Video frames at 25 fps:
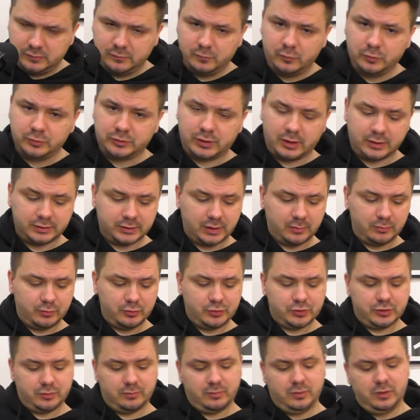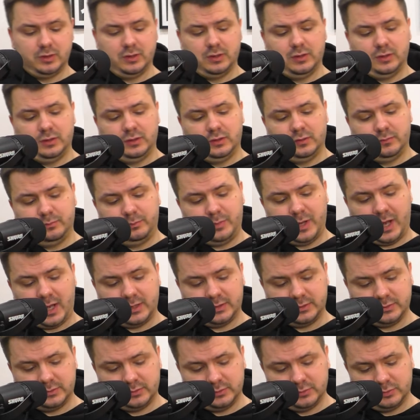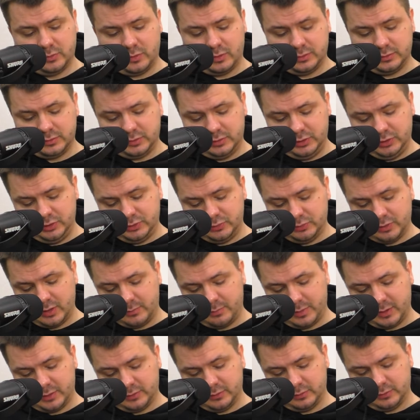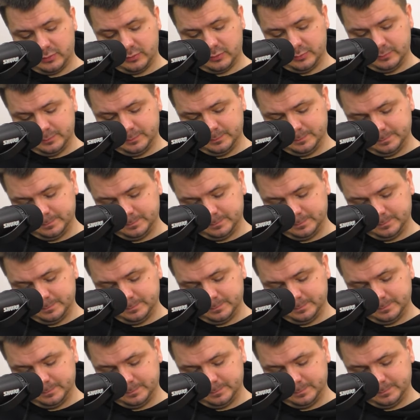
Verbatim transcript: Вот так, допустим. 5 нот и сюда 5 нот.